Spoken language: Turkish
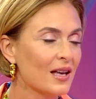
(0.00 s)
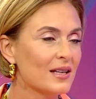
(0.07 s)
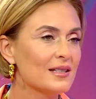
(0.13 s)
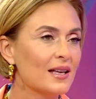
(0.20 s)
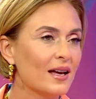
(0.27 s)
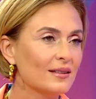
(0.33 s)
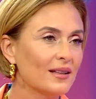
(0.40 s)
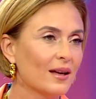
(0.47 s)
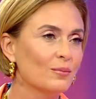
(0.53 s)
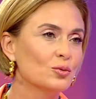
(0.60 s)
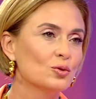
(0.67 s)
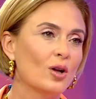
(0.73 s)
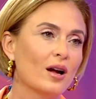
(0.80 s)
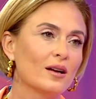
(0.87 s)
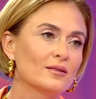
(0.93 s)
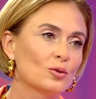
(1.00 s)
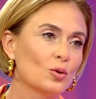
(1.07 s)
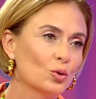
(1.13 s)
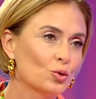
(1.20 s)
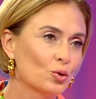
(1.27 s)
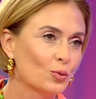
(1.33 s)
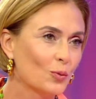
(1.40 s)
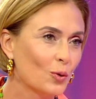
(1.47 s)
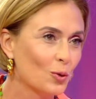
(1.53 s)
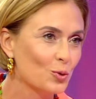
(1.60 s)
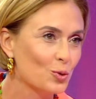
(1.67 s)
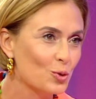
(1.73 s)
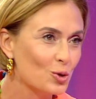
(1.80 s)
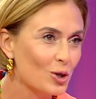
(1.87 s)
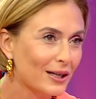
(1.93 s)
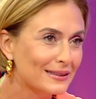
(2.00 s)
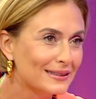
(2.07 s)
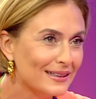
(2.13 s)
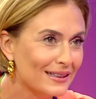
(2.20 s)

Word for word: Zaten bunu artık oturup konuşacak